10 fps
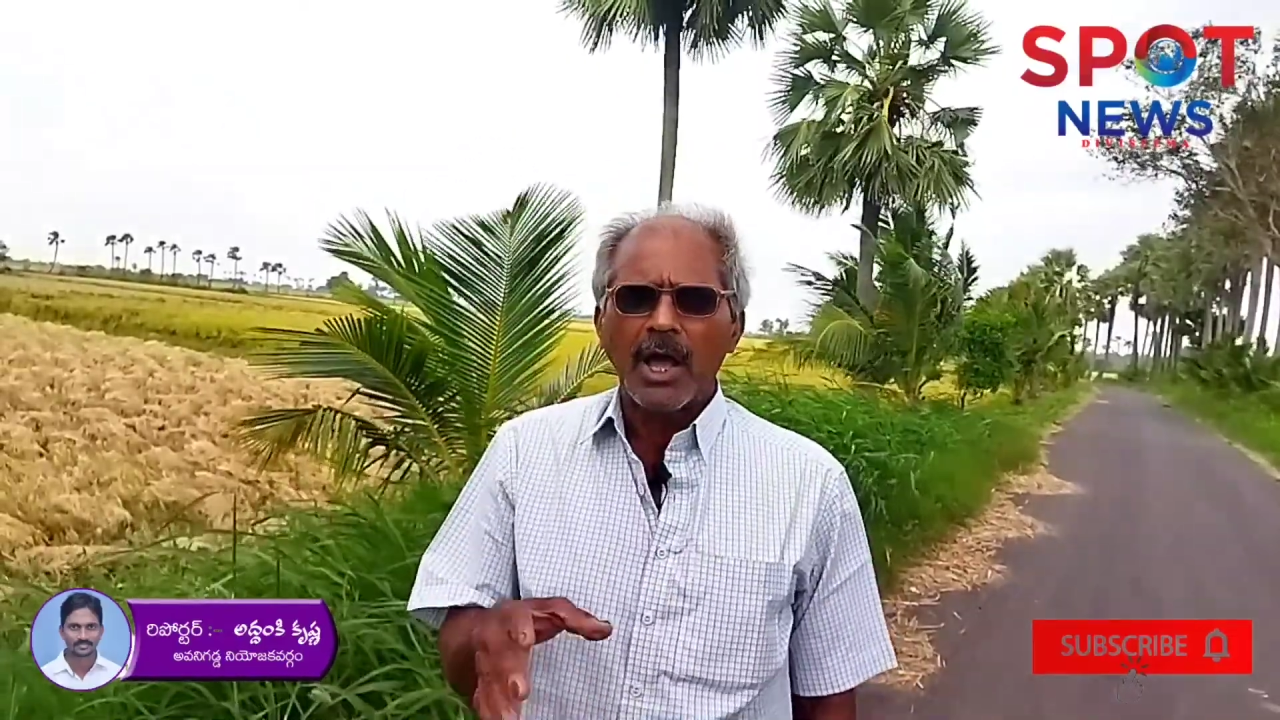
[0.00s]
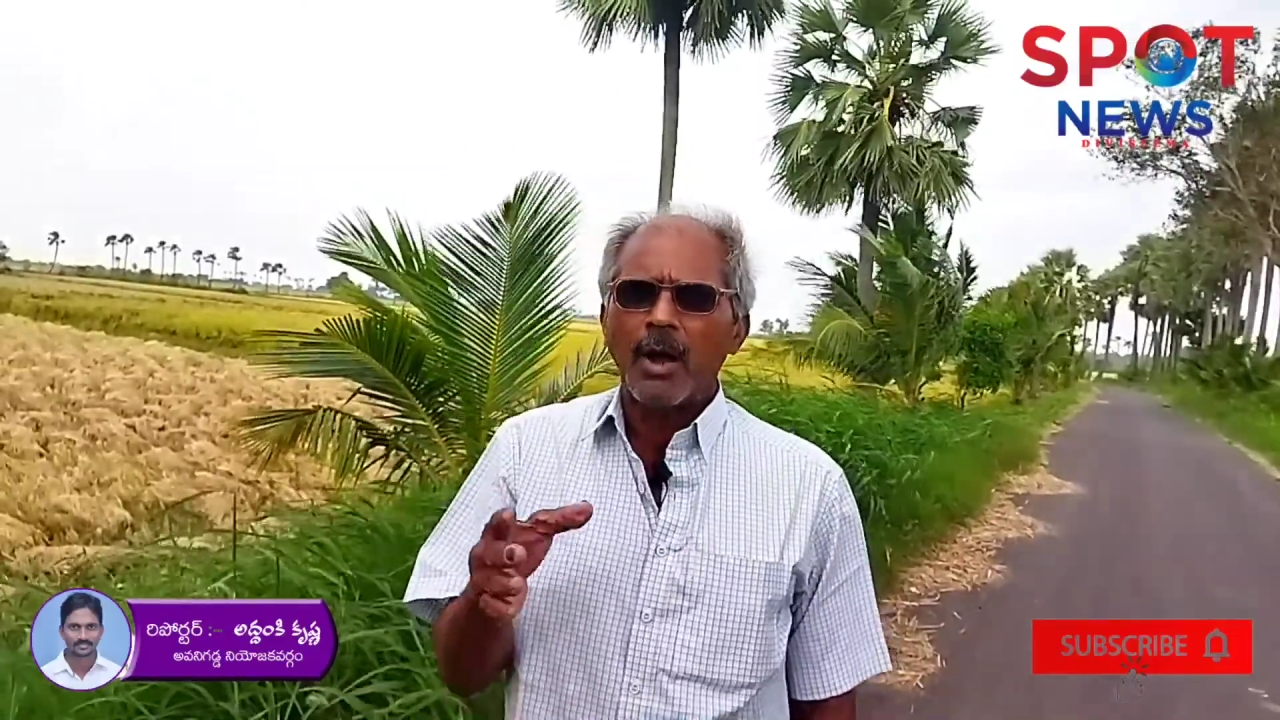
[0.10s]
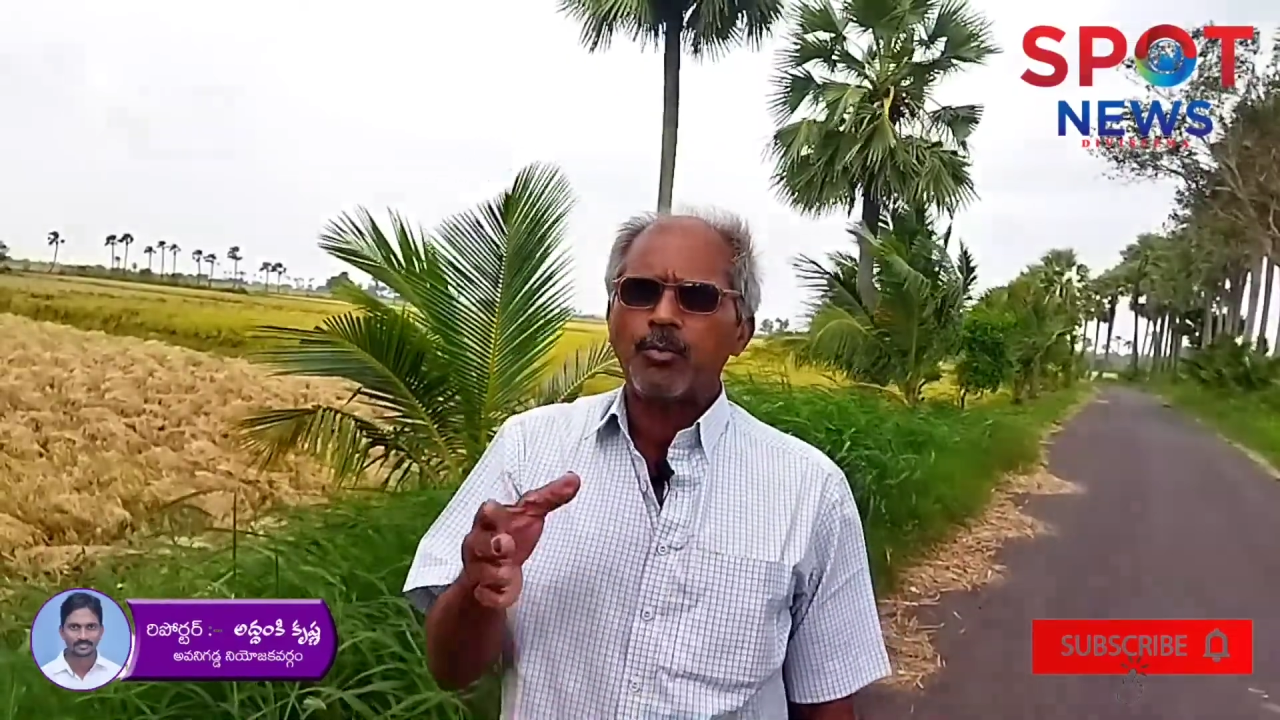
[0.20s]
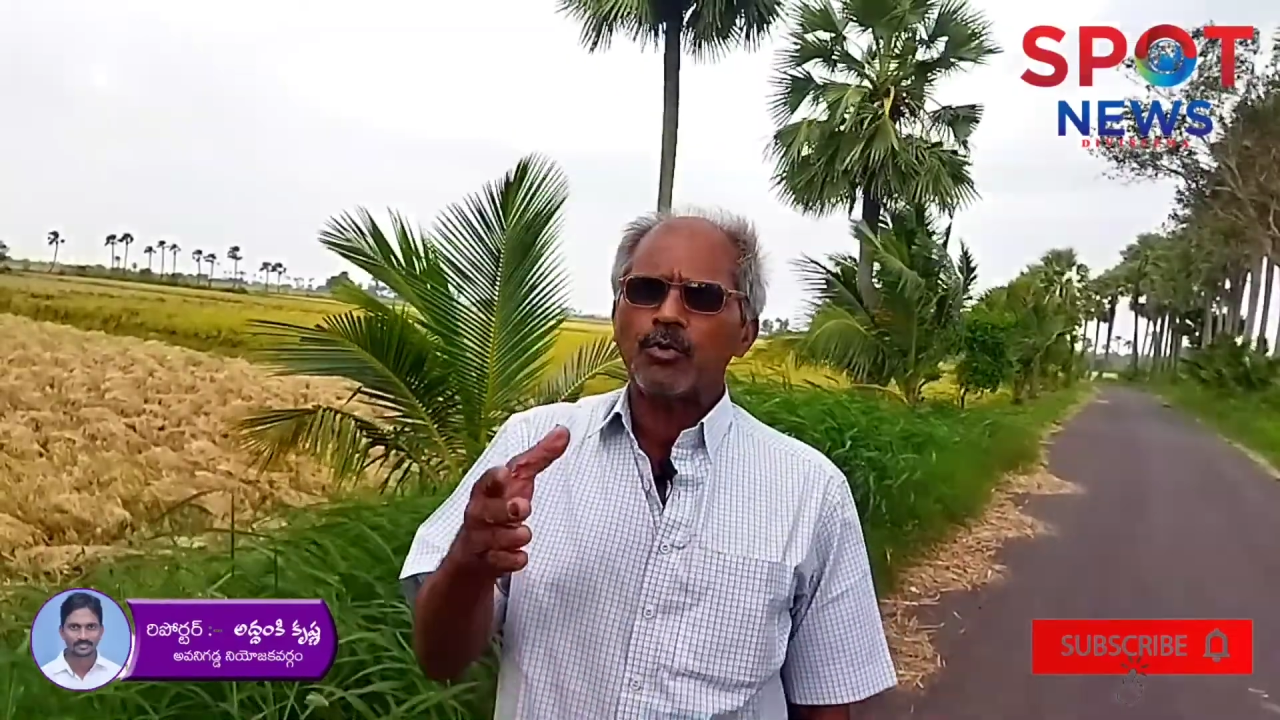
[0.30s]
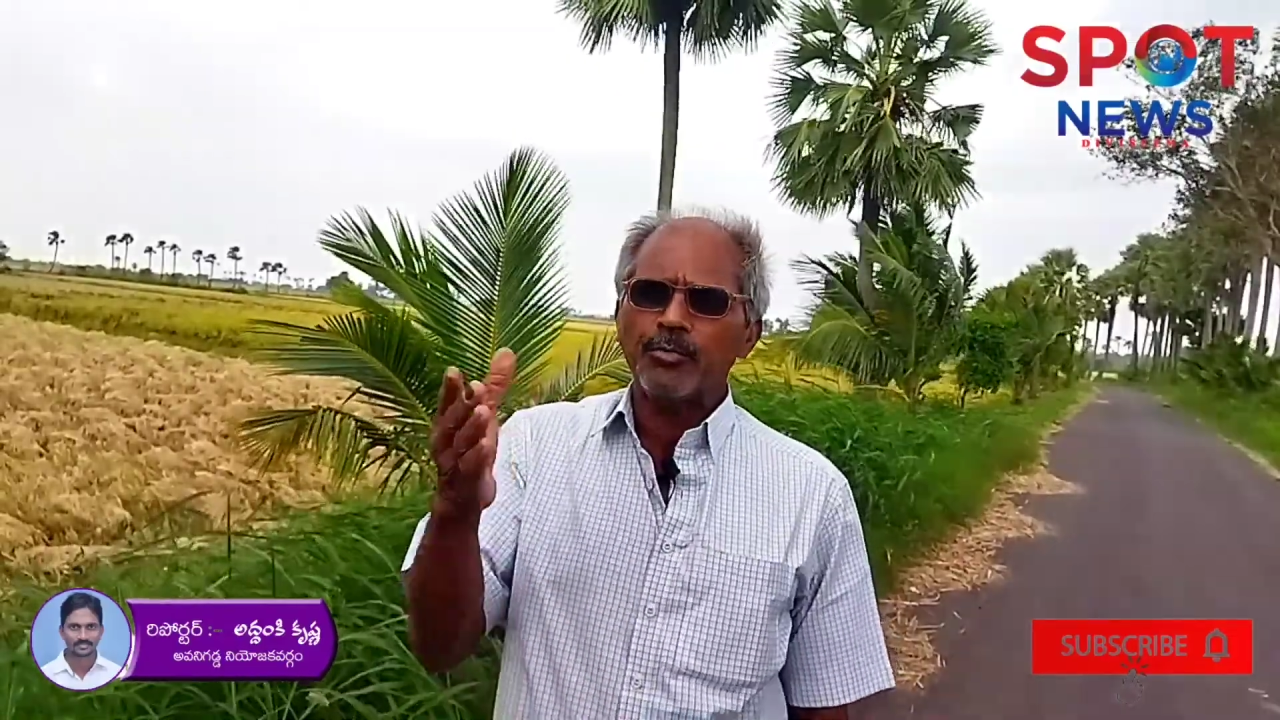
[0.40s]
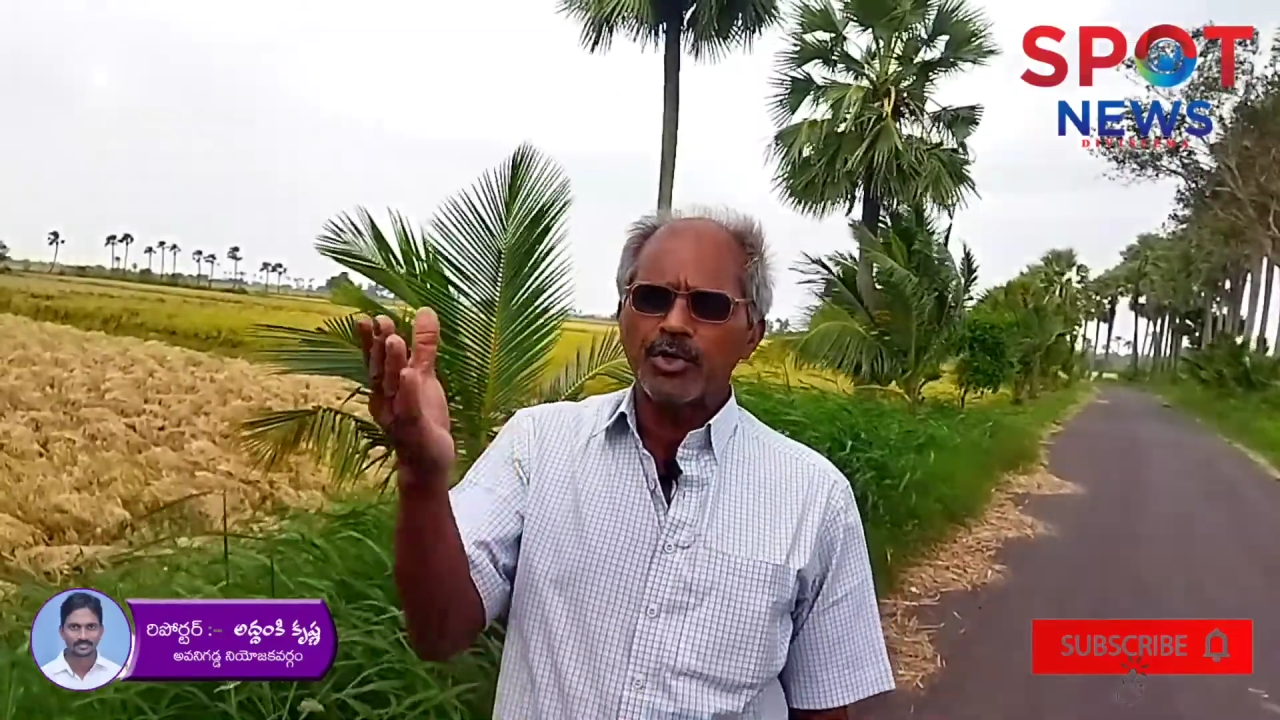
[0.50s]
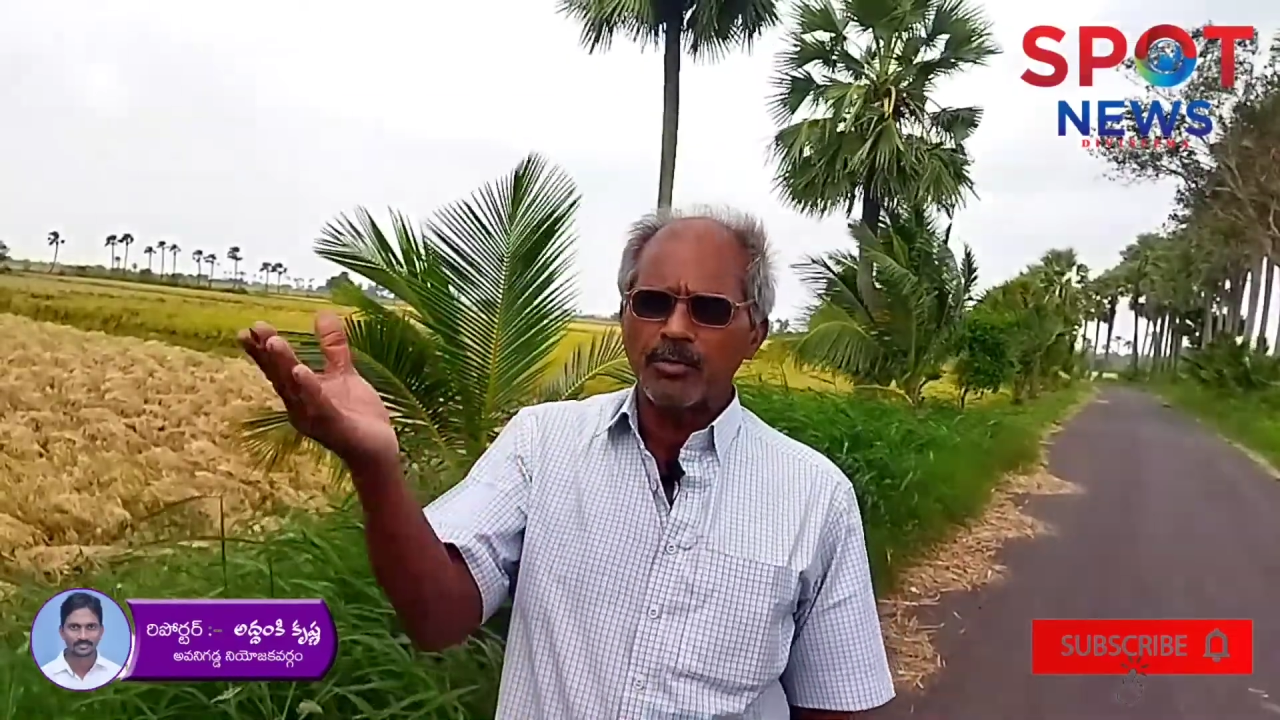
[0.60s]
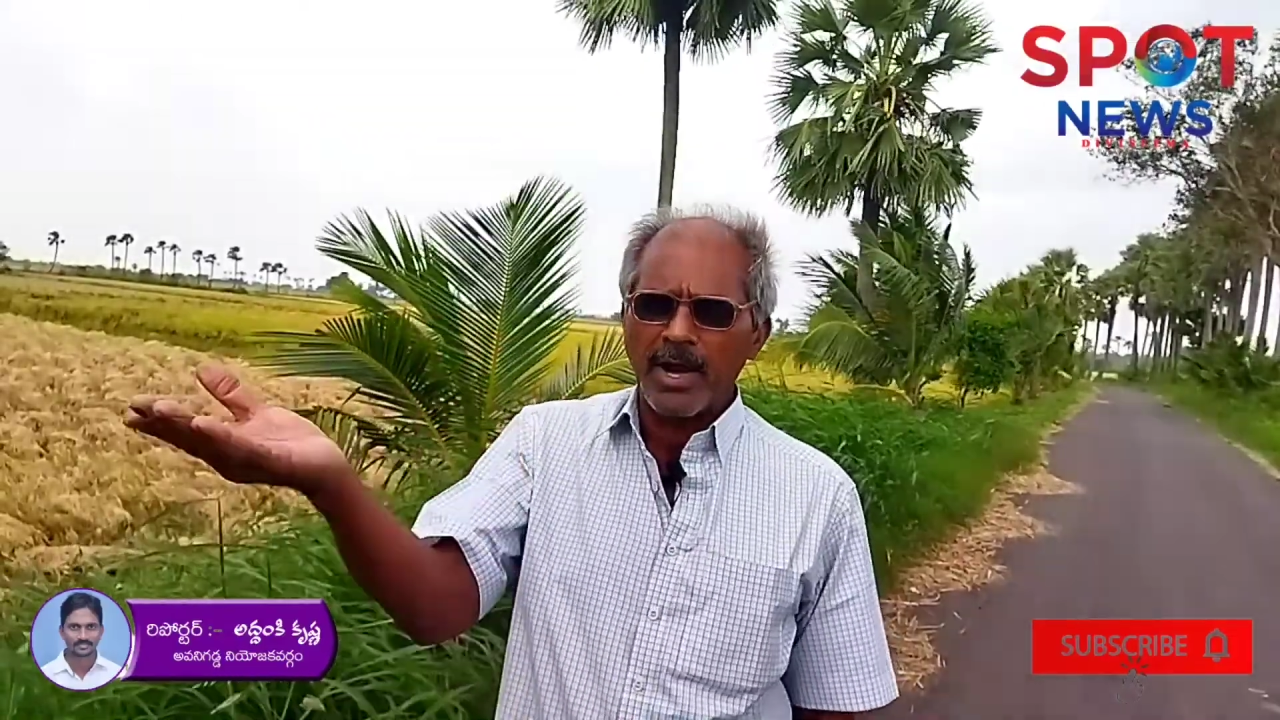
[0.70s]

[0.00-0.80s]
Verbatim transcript: అప్పుడు మీరు